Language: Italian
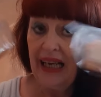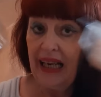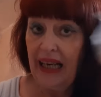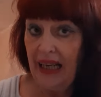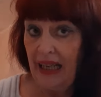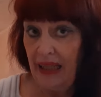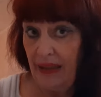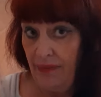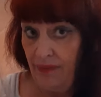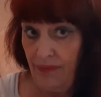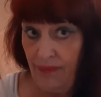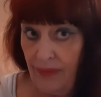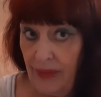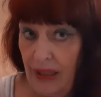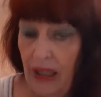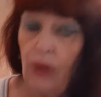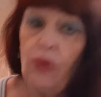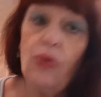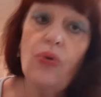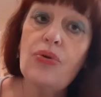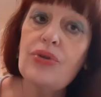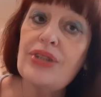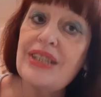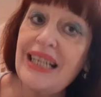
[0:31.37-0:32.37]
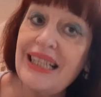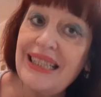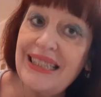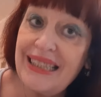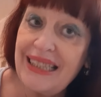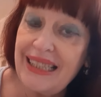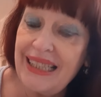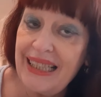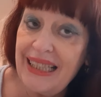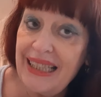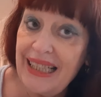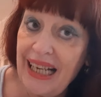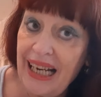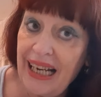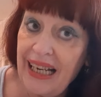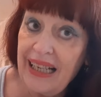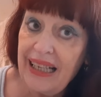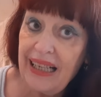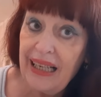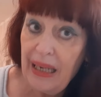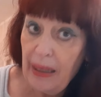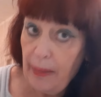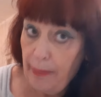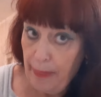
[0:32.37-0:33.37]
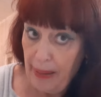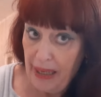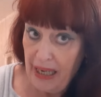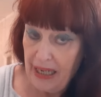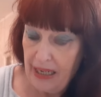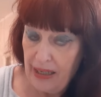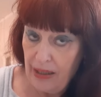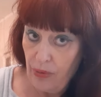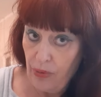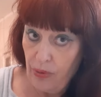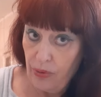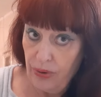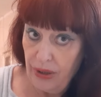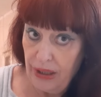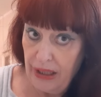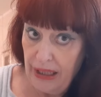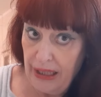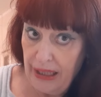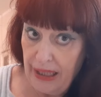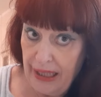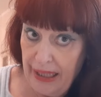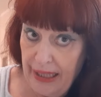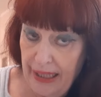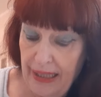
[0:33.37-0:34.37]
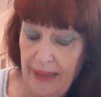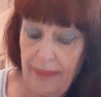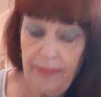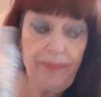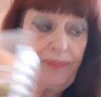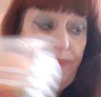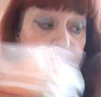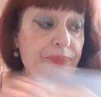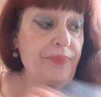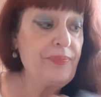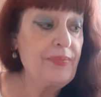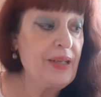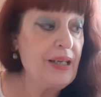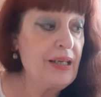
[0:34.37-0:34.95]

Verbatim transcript: la, mm, la loro salsina per condirli